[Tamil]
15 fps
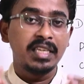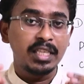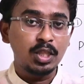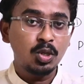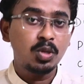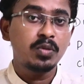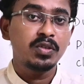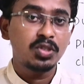
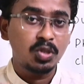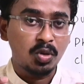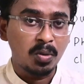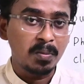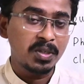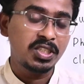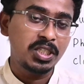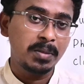எந்த ஒரு விஷயம்
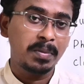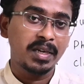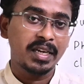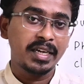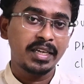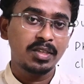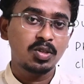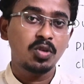ரொம்ப சீப்பாக
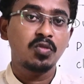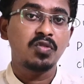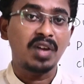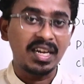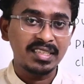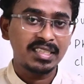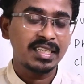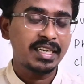கிடைக்குதோ
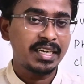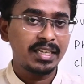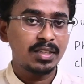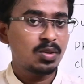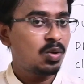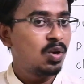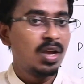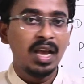ஃபாஸ்ட்டாக
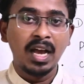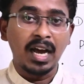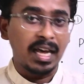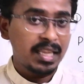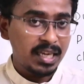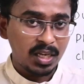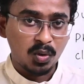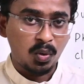கிடைக்குதோ அதில்